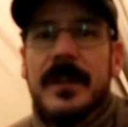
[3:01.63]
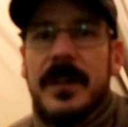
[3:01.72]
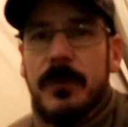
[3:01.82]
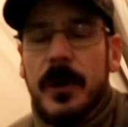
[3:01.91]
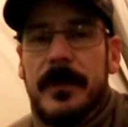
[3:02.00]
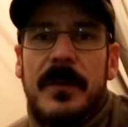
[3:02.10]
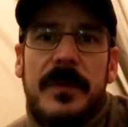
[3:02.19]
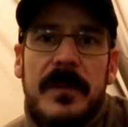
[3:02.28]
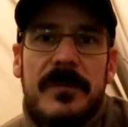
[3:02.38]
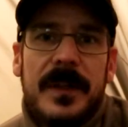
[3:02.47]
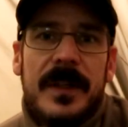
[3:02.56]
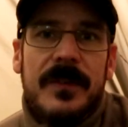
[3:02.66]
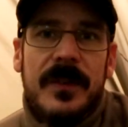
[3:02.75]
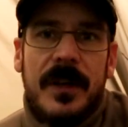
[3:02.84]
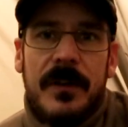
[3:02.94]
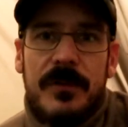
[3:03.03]
Ich freue mich auf jeden Fall
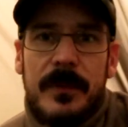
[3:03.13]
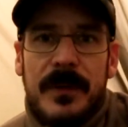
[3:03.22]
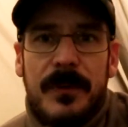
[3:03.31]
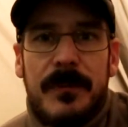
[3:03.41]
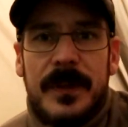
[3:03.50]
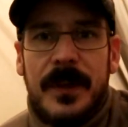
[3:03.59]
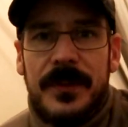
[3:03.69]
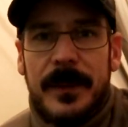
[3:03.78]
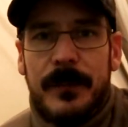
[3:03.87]
tierisch über die 5000